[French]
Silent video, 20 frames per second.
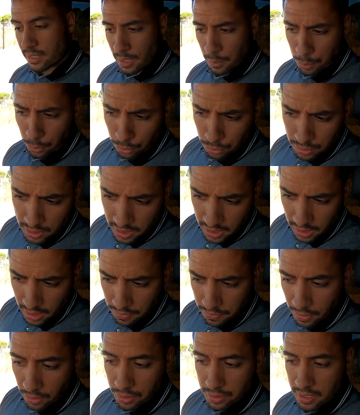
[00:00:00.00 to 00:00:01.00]
C'est pour tout ce qui est
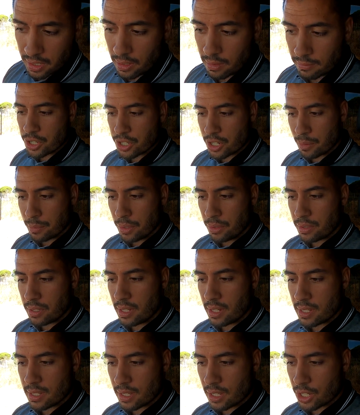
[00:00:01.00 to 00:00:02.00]
différentiel. Je l'ai jamais
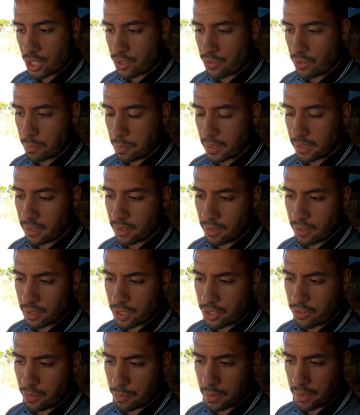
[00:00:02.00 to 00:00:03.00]
utilisé, hein. je fais pas de
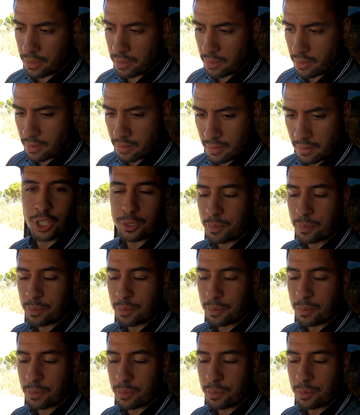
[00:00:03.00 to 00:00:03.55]
cross, je pas de.